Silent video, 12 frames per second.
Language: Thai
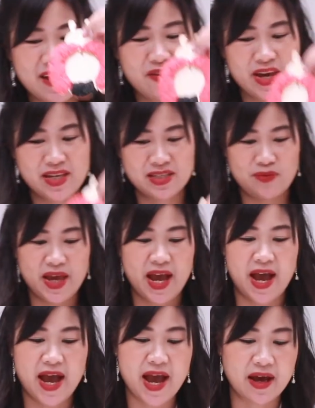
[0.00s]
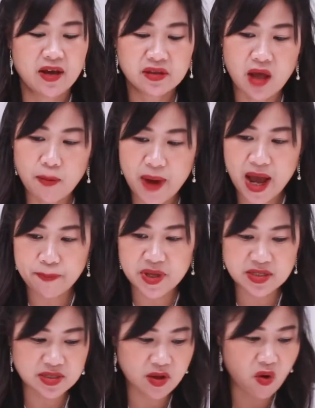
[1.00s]
ยวเองใช่ไหมคะอ่ะต่อมา
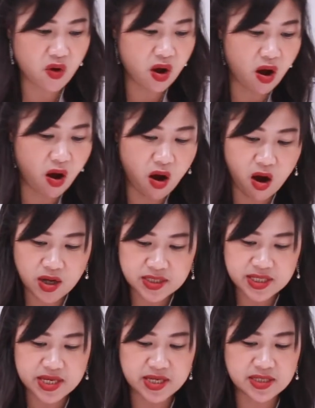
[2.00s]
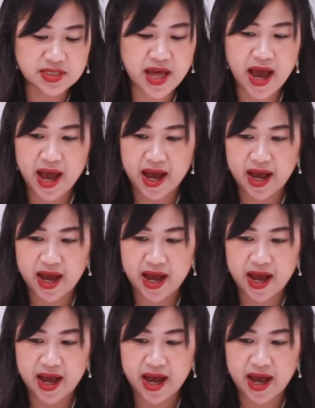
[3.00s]
เป็นทรงของศีรษะ